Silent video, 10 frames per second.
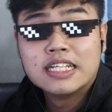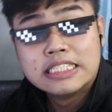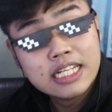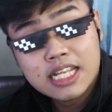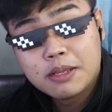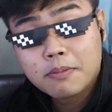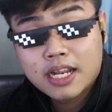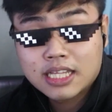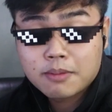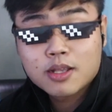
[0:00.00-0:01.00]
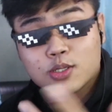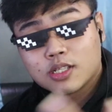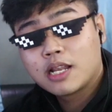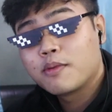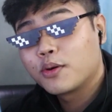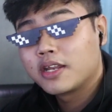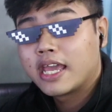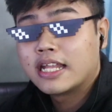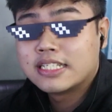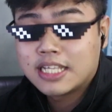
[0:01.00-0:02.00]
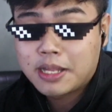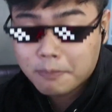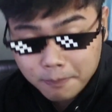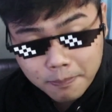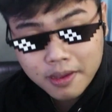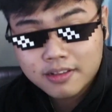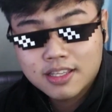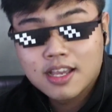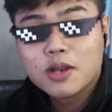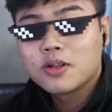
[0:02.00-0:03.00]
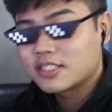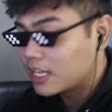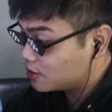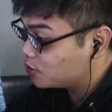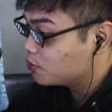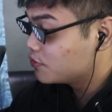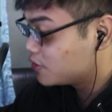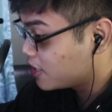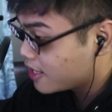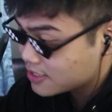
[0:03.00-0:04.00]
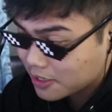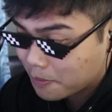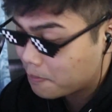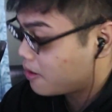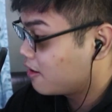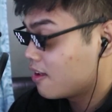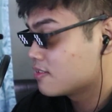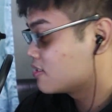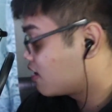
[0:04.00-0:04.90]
Jadi mari kita masuk dalam akun Genshin Impact 321 move to Genshin Impact Let's